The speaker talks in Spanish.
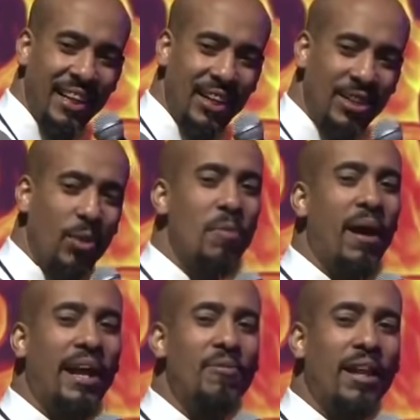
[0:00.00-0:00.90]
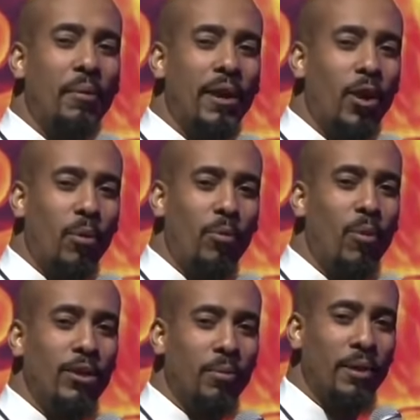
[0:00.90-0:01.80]
Y yo me imagino a David como un
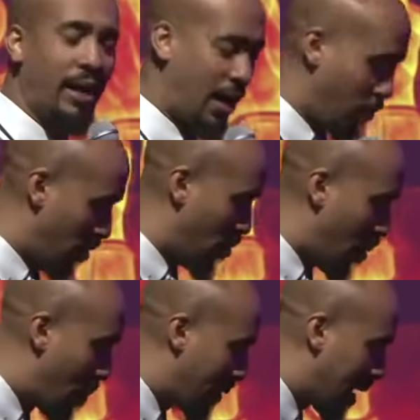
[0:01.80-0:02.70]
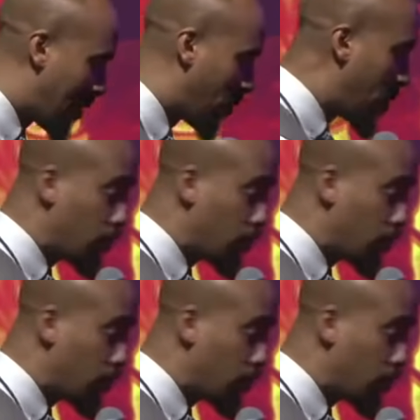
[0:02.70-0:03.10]
buen dominicano cuando va pasando y.